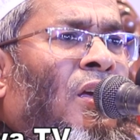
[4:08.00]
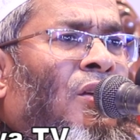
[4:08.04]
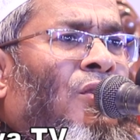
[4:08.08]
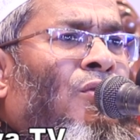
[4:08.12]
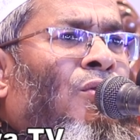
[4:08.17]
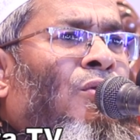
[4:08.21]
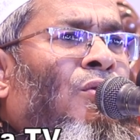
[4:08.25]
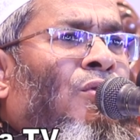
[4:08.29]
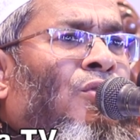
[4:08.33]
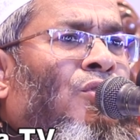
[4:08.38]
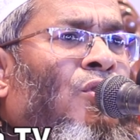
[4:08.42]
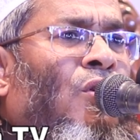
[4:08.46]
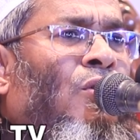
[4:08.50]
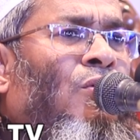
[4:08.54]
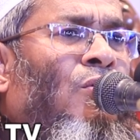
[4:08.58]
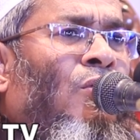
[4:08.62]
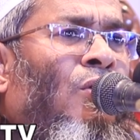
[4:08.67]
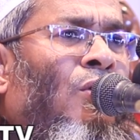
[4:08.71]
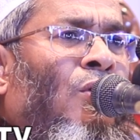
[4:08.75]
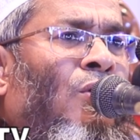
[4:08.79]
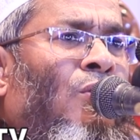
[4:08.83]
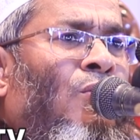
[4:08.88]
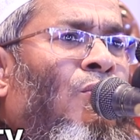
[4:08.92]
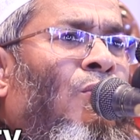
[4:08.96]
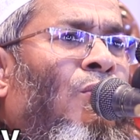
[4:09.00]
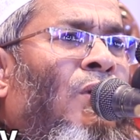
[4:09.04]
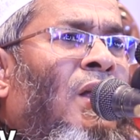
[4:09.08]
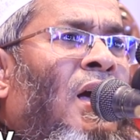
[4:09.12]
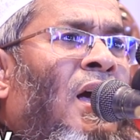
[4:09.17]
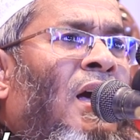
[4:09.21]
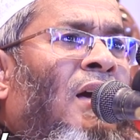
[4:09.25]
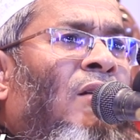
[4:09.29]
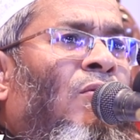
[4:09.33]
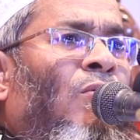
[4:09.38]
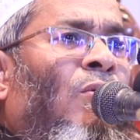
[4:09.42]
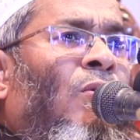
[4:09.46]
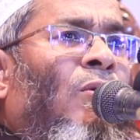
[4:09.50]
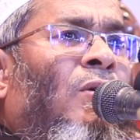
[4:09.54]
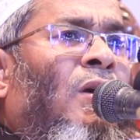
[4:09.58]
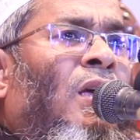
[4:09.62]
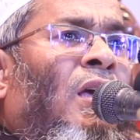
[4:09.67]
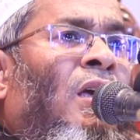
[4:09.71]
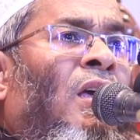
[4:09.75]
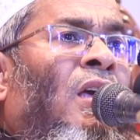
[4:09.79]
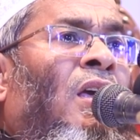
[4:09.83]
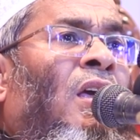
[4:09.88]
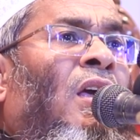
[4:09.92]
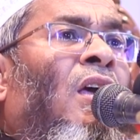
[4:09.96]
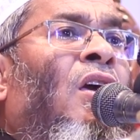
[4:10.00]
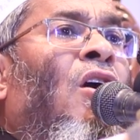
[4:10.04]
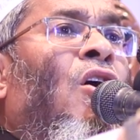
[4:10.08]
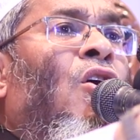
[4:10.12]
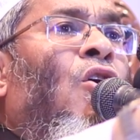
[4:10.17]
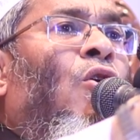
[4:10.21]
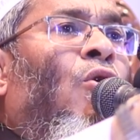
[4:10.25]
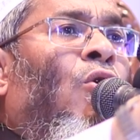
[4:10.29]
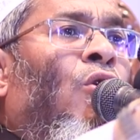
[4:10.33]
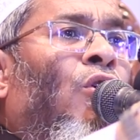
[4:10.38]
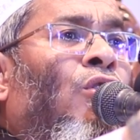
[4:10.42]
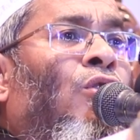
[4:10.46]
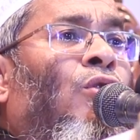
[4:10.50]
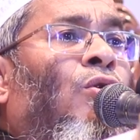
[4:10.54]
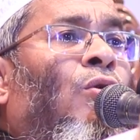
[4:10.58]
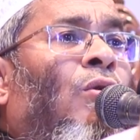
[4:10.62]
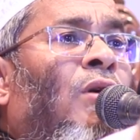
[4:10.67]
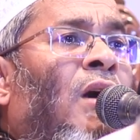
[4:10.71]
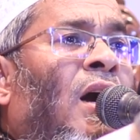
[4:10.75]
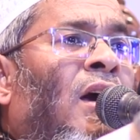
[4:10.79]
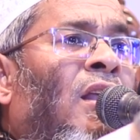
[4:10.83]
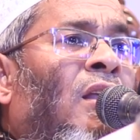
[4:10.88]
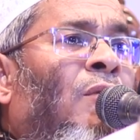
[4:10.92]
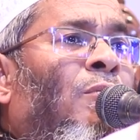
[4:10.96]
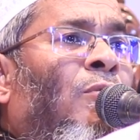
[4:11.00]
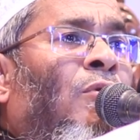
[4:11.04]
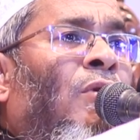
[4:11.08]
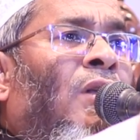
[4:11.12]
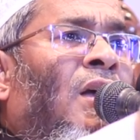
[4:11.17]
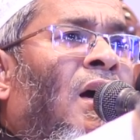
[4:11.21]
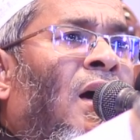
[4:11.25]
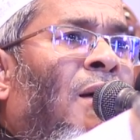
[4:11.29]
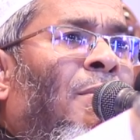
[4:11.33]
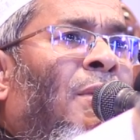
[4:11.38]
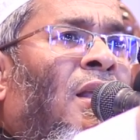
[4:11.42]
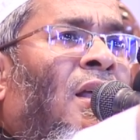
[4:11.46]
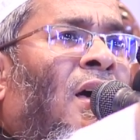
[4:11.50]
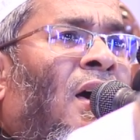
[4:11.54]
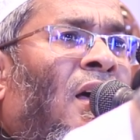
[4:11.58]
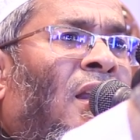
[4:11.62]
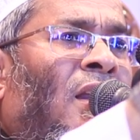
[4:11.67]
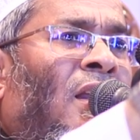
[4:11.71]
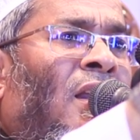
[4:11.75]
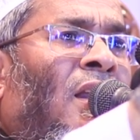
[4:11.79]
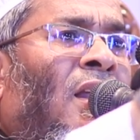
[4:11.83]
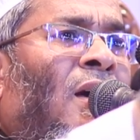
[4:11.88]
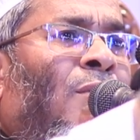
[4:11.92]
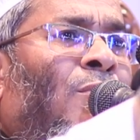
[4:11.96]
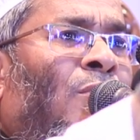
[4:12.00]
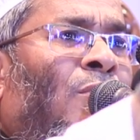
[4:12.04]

এই জন্য সকল গুণাগুলোকে অন্ধকার বলে আমার আল্লাহ